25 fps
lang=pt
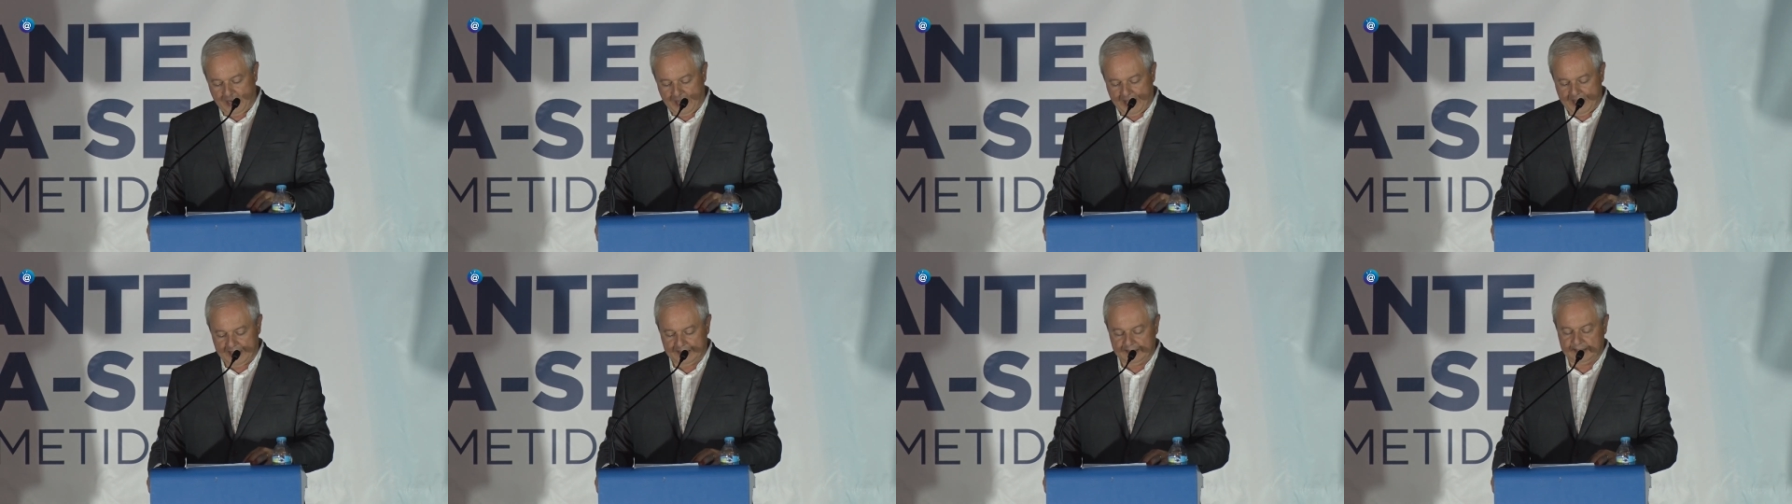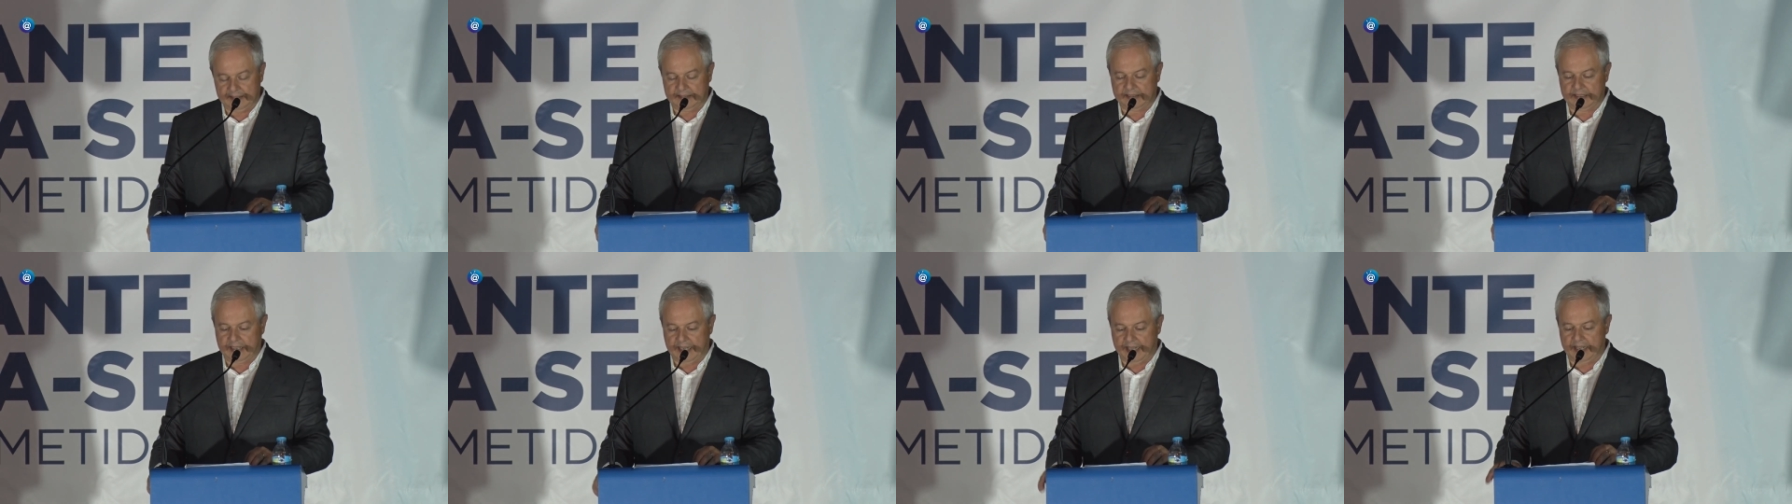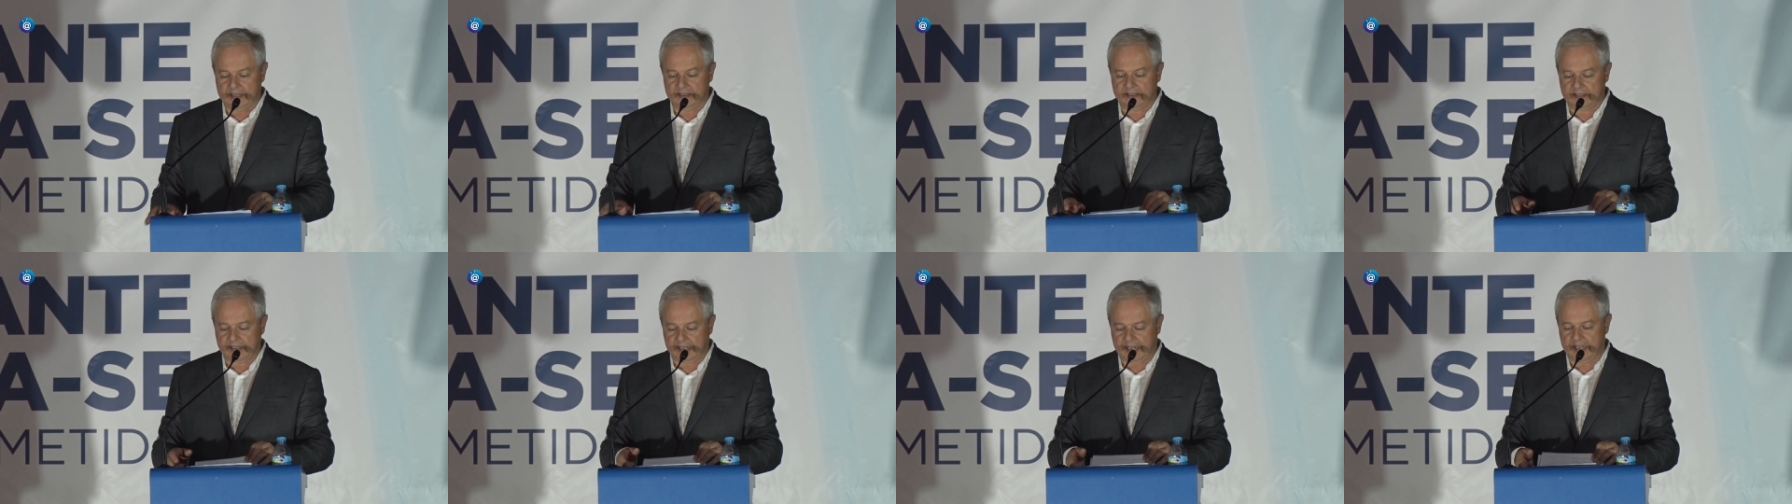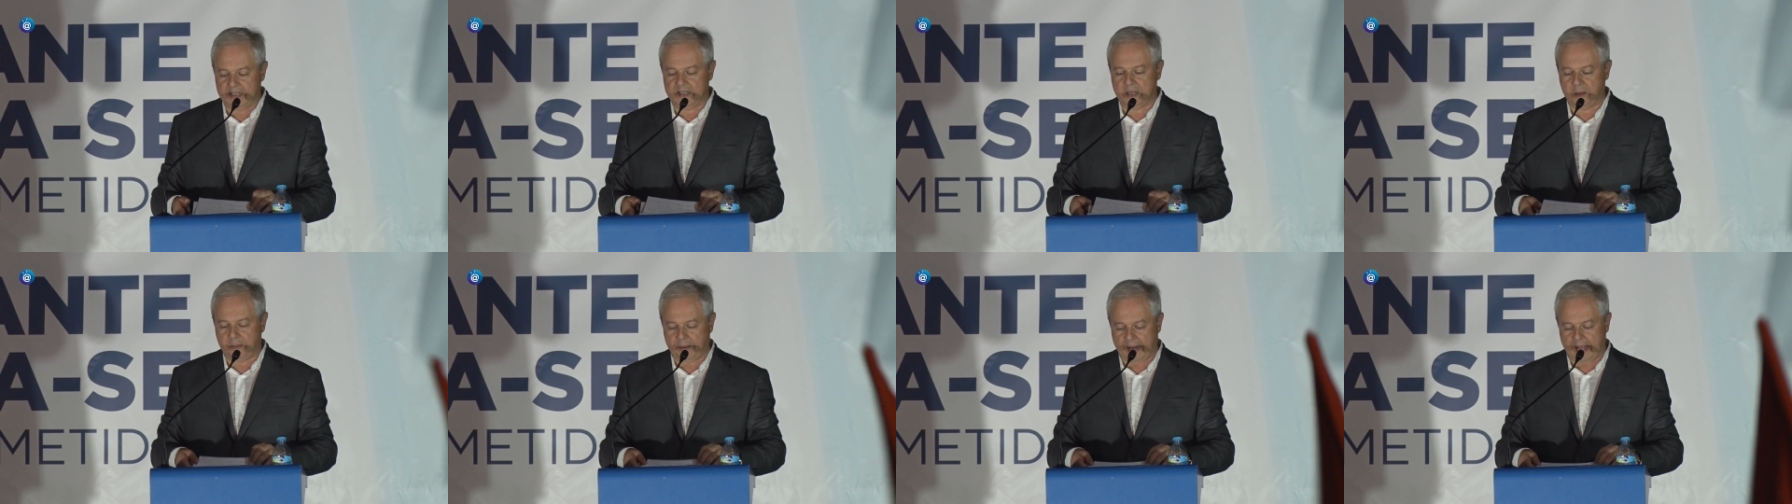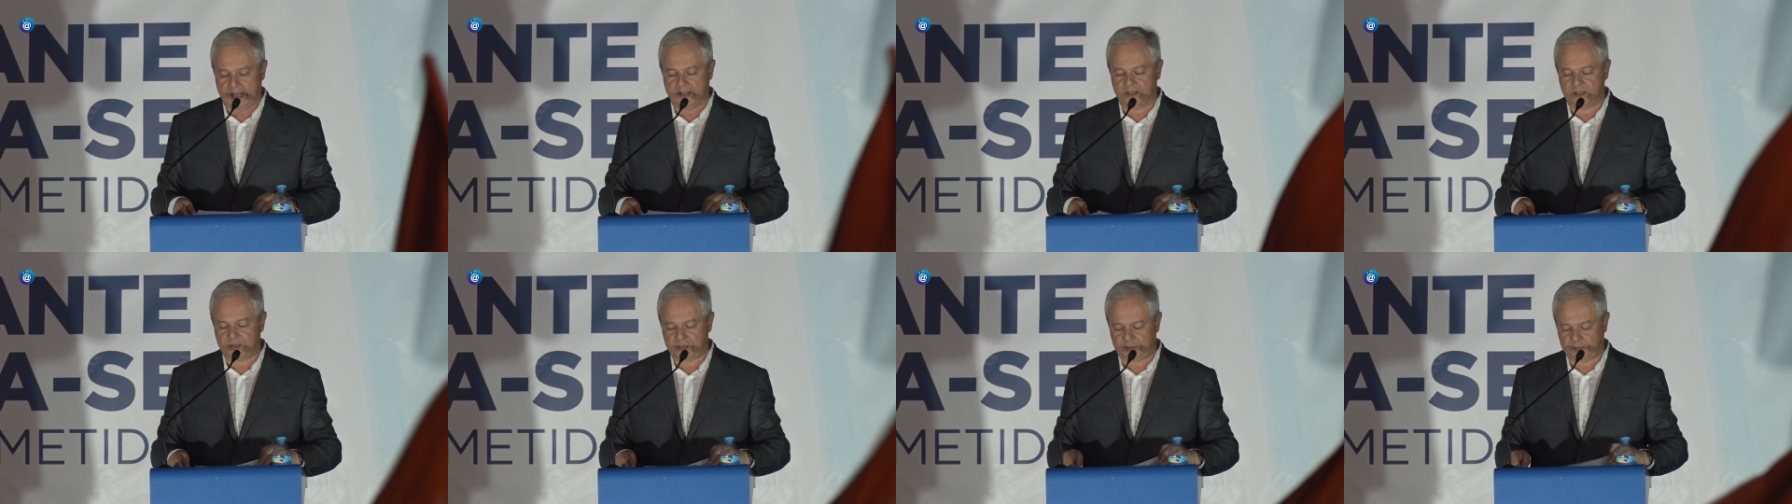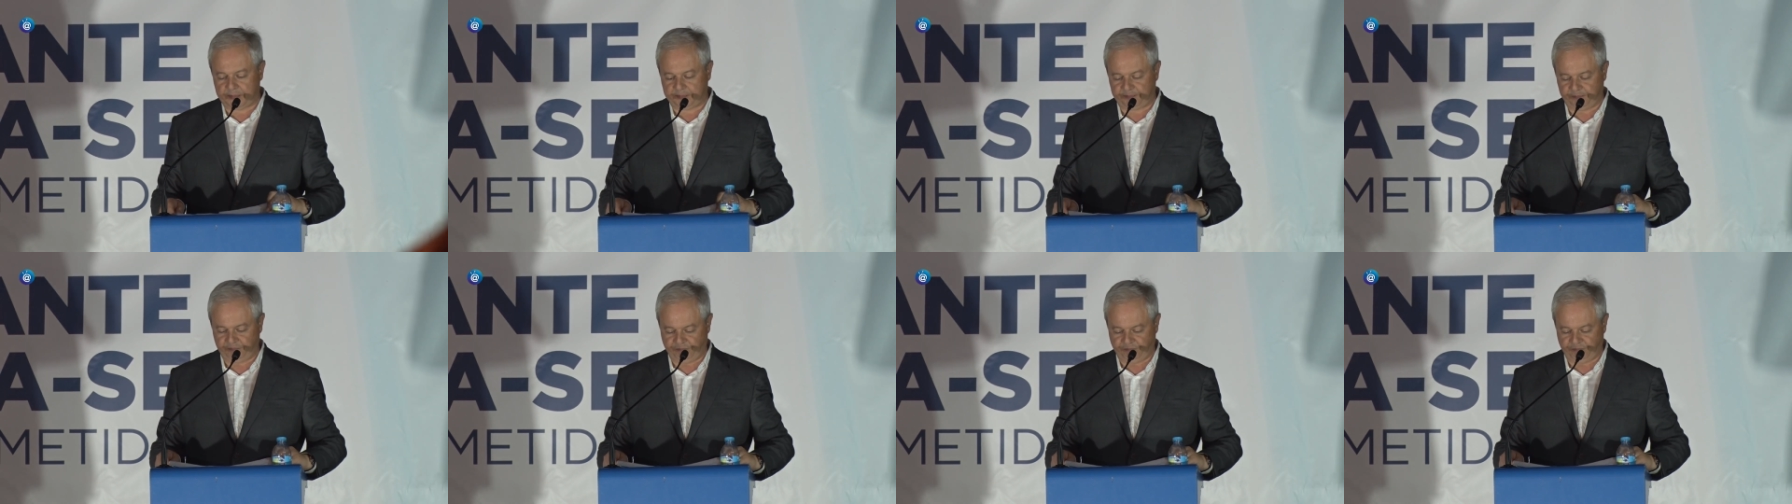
grande, grande, grande abraço.